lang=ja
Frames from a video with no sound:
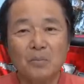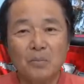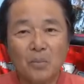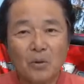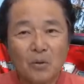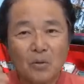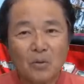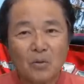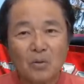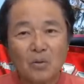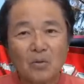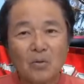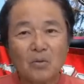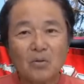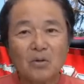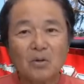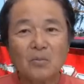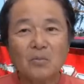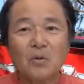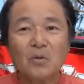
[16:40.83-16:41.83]

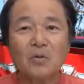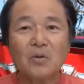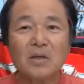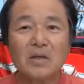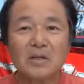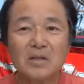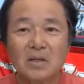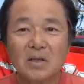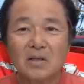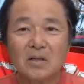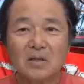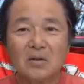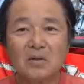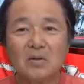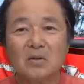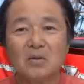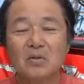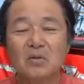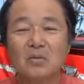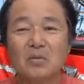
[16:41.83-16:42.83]
ポコーンって潜らせたりっ
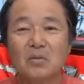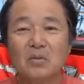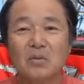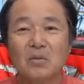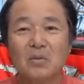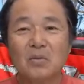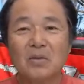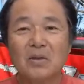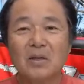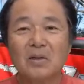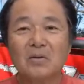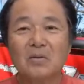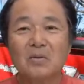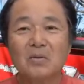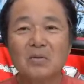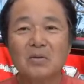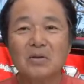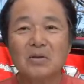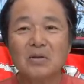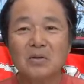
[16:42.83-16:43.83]
ていうことをやる
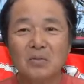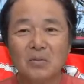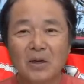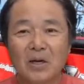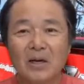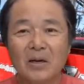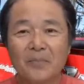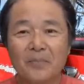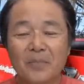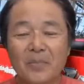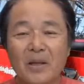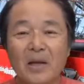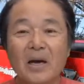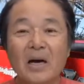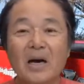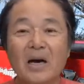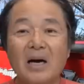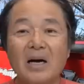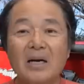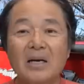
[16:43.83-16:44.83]
ときには、
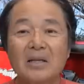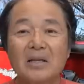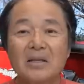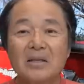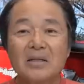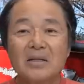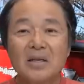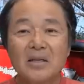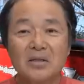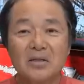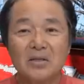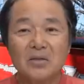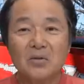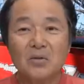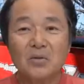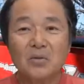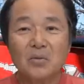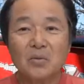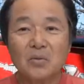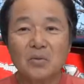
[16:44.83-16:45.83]
あえて
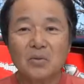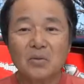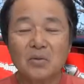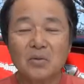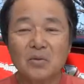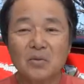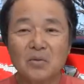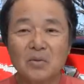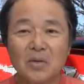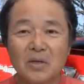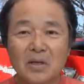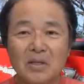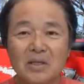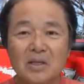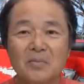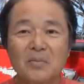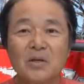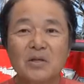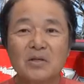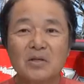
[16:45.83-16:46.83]
センチノットって言って
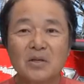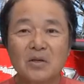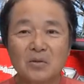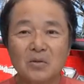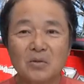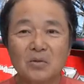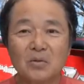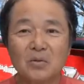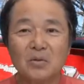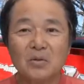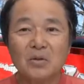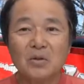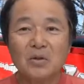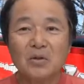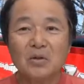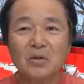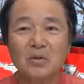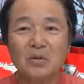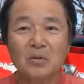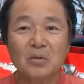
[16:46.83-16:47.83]
締め付ける
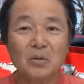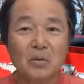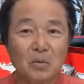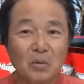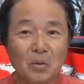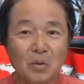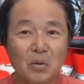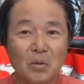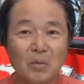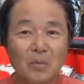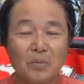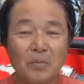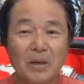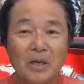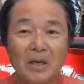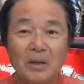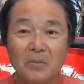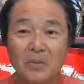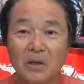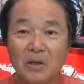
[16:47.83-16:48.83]
ノット、
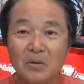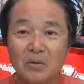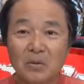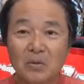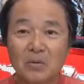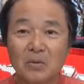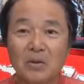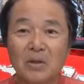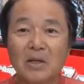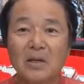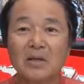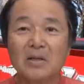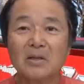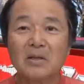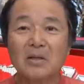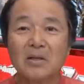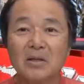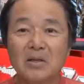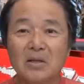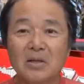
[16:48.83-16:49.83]
パラマーノットであっ
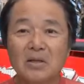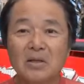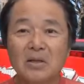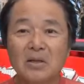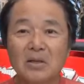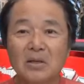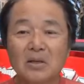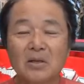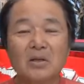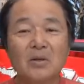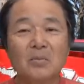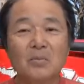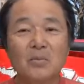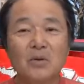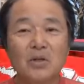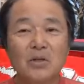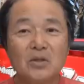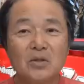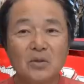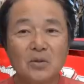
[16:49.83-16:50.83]
たり、
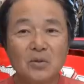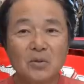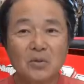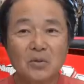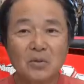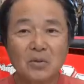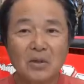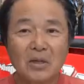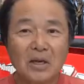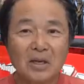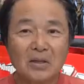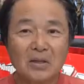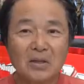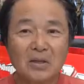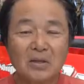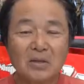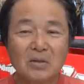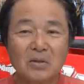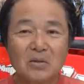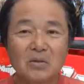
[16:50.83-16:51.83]
ブリンソンノットであっ
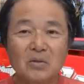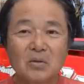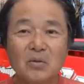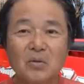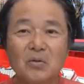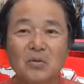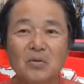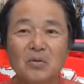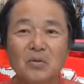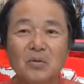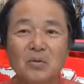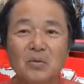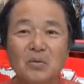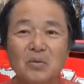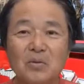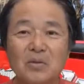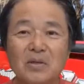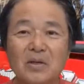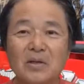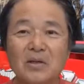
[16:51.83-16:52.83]
たりっていう、そういうノット
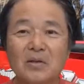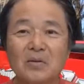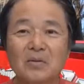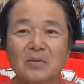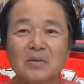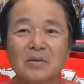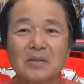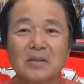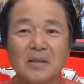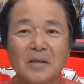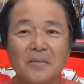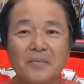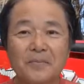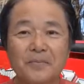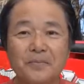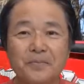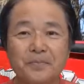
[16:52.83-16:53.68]
を使っていくんですね。